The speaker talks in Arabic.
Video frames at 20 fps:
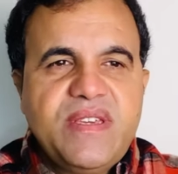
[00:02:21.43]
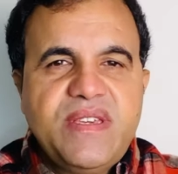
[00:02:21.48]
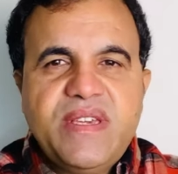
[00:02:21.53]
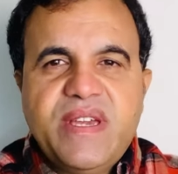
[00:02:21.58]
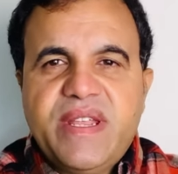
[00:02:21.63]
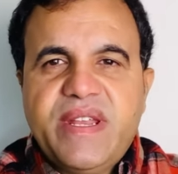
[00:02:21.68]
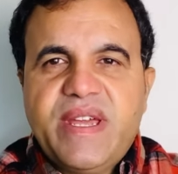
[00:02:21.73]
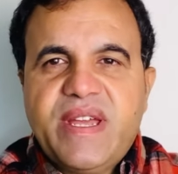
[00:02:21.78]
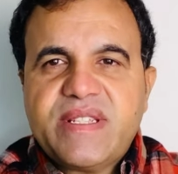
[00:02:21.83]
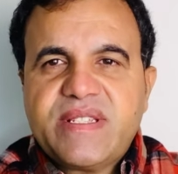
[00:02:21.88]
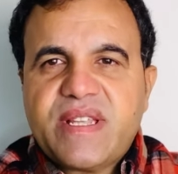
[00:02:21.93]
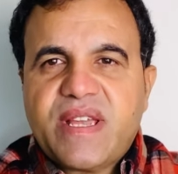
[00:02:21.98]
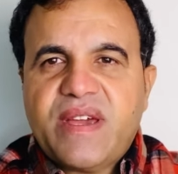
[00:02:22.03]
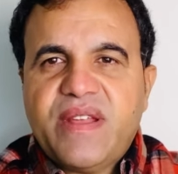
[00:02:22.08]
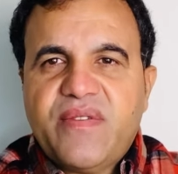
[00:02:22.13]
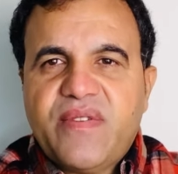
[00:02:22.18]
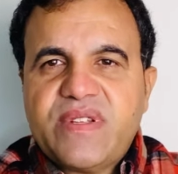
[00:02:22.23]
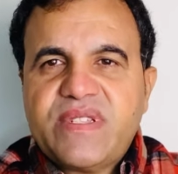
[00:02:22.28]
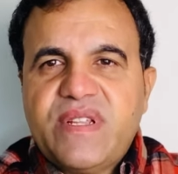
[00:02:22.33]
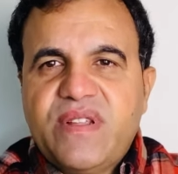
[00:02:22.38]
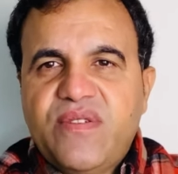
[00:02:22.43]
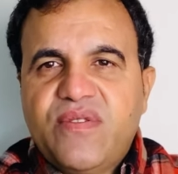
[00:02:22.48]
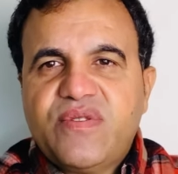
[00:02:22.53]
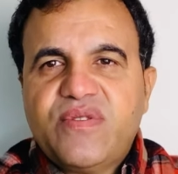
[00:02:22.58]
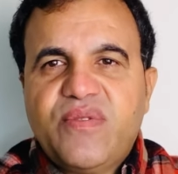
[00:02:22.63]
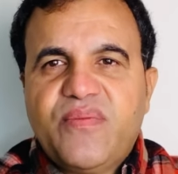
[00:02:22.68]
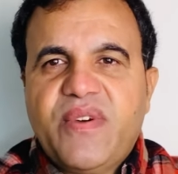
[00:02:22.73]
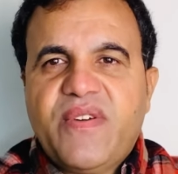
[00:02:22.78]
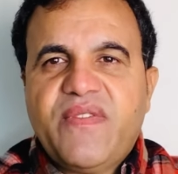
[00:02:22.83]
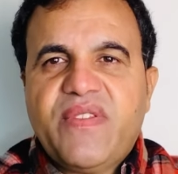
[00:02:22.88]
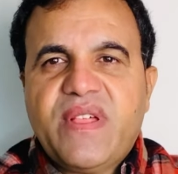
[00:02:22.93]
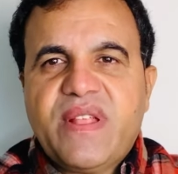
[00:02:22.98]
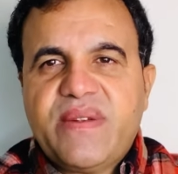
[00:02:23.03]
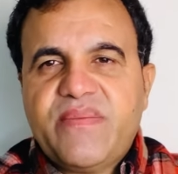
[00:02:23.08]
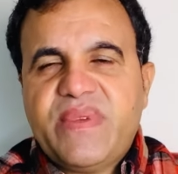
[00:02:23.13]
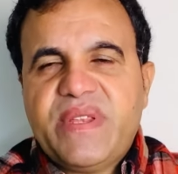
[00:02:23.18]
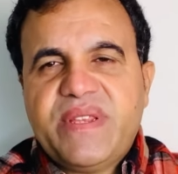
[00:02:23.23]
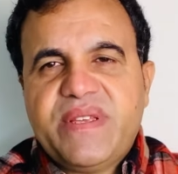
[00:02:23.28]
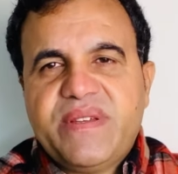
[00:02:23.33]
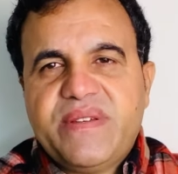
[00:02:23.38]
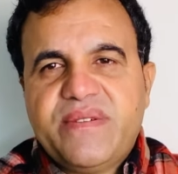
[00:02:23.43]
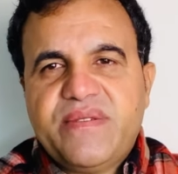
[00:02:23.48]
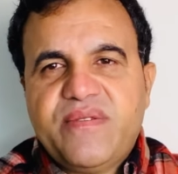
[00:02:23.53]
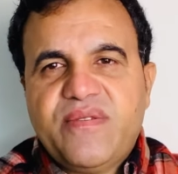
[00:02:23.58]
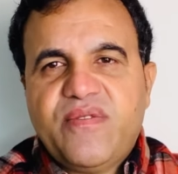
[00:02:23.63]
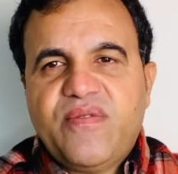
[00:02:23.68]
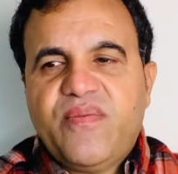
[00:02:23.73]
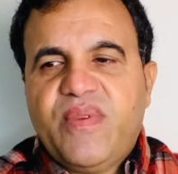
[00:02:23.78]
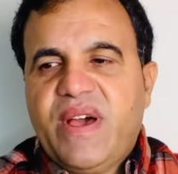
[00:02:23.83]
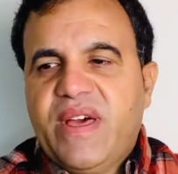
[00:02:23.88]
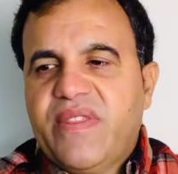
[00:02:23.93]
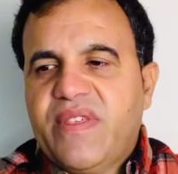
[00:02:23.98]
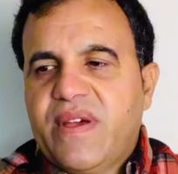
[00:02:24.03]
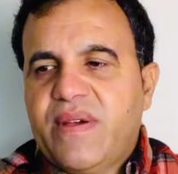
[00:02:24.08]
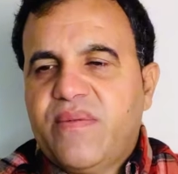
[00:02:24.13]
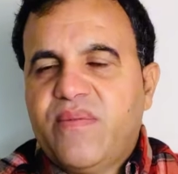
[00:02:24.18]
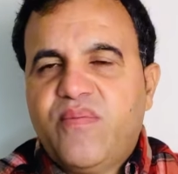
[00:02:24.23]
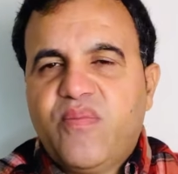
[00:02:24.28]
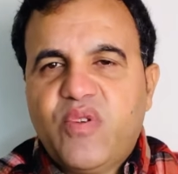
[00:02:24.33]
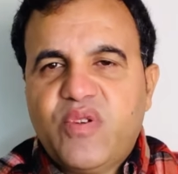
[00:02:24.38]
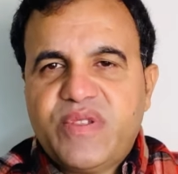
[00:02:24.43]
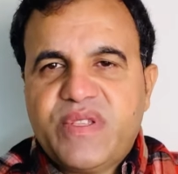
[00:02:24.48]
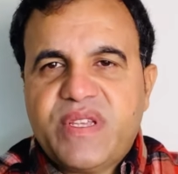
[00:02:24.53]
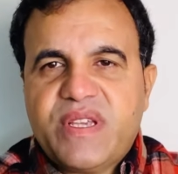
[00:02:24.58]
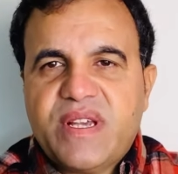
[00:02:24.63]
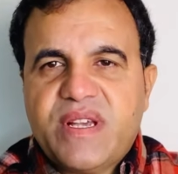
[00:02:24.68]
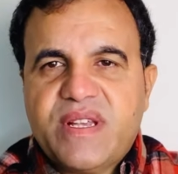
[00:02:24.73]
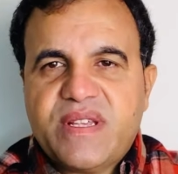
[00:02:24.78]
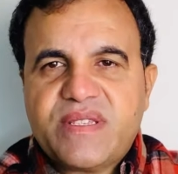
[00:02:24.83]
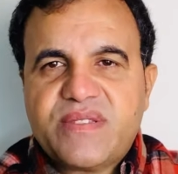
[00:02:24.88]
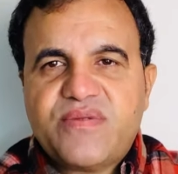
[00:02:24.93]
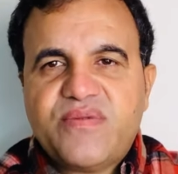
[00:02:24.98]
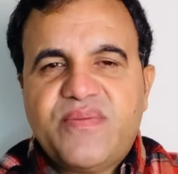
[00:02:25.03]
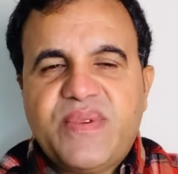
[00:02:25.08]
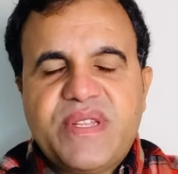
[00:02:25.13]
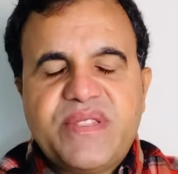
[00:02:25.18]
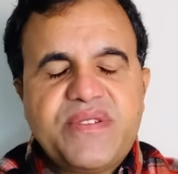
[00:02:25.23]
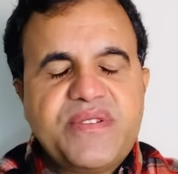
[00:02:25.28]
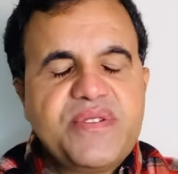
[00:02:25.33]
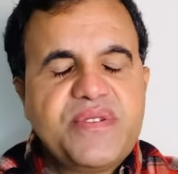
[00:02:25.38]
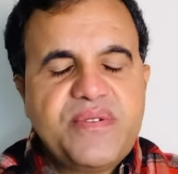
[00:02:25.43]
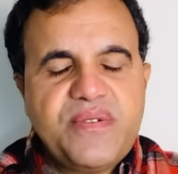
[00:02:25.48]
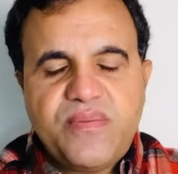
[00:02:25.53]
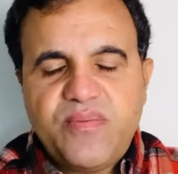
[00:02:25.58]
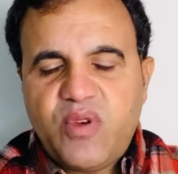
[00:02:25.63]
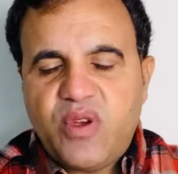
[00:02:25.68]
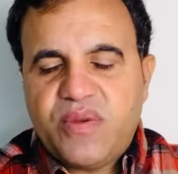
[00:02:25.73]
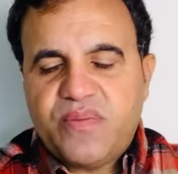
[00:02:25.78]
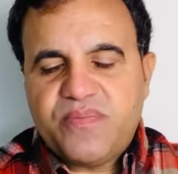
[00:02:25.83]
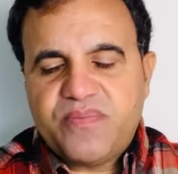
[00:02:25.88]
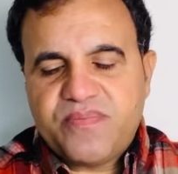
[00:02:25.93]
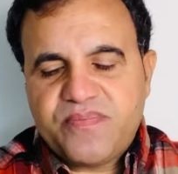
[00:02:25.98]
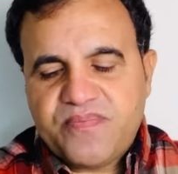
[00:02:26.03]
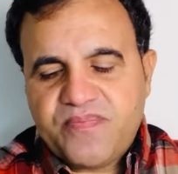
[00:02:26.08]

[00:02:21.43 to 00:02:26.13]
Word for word: يعني حتى قنوات اليوتيوب افضل منها وبعضها البودكاست وما ادري شنو المهم